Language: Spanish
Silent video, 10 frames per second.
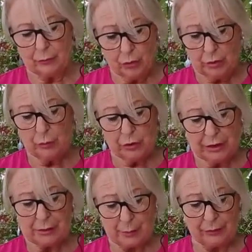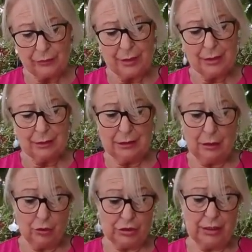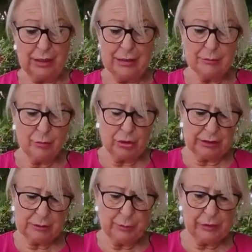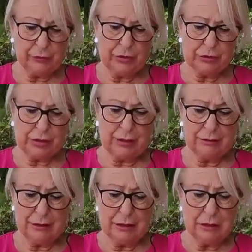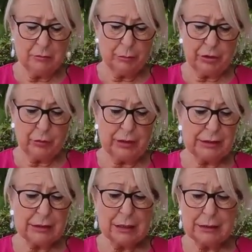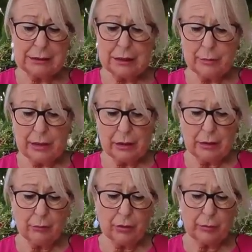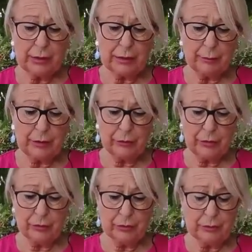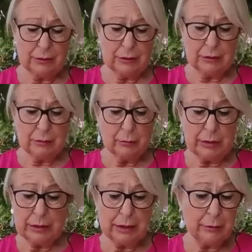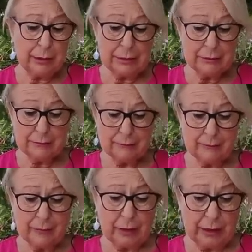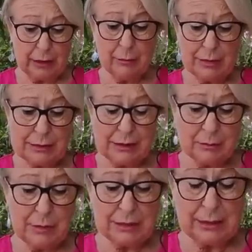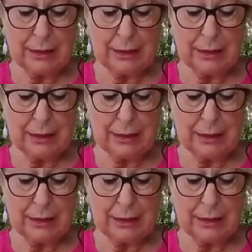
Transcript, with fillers: muy, muy especial, y lo será, porque es preciosa, pero en esta lista venía muy bien de precio venía bien y, era más, y es más